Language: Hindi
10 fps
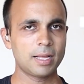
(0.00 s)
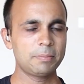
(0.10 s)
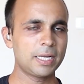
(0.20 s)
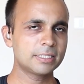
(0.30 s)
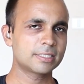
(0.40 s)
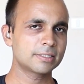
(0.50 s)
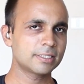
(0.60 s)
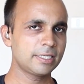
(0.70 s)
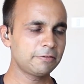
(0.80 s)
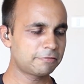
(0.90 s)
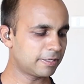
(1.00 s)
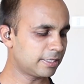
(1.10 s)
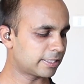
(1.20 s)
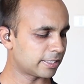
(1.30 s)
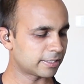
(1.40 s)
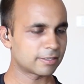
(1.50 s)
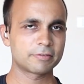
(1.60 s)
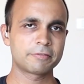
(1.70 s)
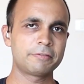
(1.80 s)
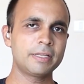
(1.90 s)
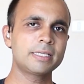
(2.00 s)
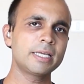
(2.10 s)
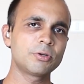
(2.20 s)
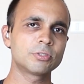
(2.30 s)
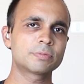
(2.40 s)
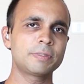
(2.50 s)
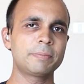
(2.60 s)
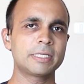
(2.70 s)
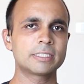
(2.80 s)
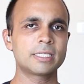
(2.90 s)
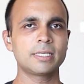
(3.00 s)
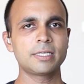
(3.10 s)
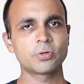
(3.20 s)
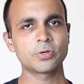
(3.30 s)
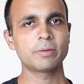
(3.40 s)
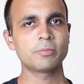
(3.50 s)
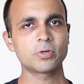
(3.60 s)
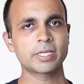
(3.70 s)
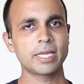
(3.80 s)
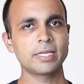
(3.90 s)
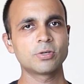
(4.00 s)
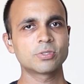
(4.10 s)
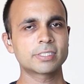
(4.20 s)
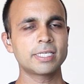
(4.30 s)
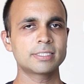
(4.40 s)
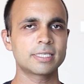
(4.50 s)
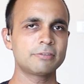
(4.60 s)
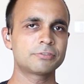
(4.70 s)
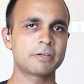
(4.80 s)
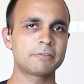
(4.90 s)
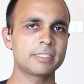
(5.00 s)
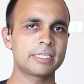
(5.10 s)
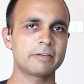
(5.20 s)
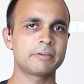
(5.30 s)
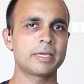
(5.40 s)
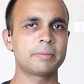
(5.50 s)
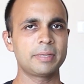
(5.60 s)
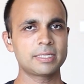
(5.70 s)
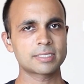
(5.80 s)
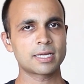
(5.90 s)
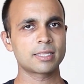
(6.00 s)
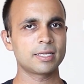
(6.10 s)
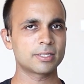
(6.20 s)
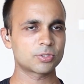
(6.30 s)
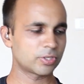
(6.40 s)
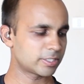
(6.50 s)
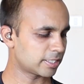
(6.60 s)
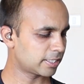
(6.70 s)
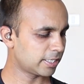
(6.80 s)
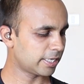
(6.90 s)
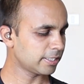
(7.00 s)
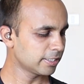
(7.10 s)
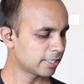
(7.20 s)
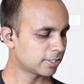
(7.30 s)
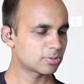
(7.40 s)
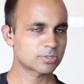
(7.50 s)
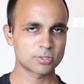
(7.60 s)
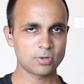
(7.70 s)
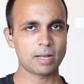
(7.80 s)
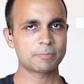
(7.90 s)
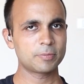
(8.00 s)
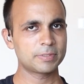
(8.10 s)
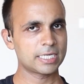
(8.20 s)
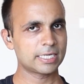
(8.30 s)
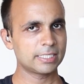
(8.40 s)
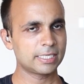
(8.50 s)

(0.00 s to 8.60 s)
अब बात करते हैं फिल की फिल के नोट्स भी बेसिकली डोरियन मोड के ही नोट्स हैं सिर्फ शफल किए हुए हैं मिक्स कर दिए हैं थोड़े से ठीक है तो स्लो आपको बजा के